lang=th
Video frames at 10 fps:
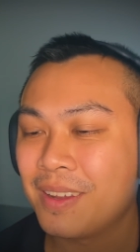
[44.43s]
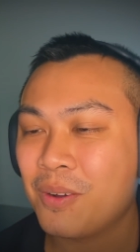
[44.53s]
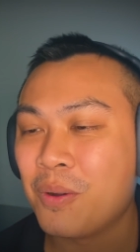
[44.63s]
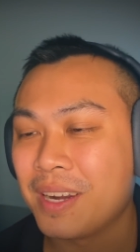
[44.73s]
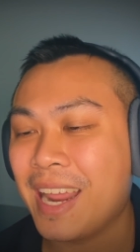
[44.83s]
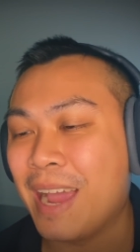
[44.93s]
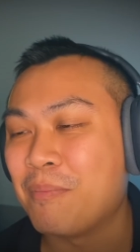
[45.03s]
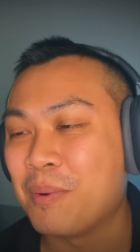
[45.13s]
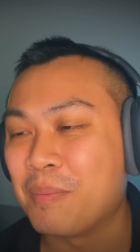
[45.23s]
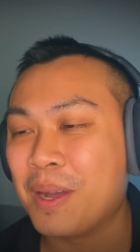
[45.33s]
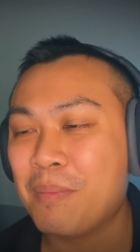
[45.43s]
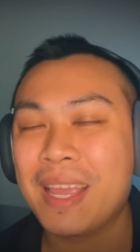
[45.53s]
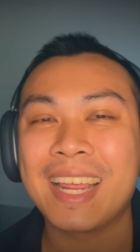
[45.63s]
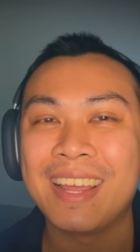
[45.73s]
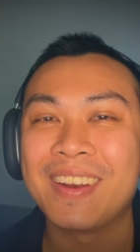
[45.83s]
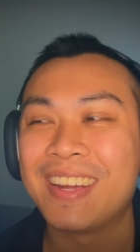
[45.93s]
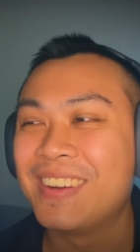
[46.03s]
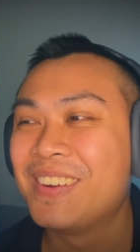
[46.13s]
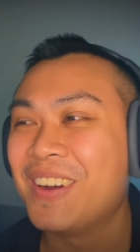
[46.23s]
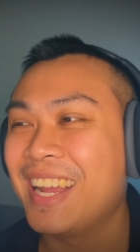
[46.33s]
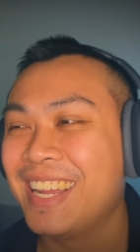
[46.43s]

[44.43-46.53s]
คนถามผมเข้ามาอีกแล้วนะ ว่า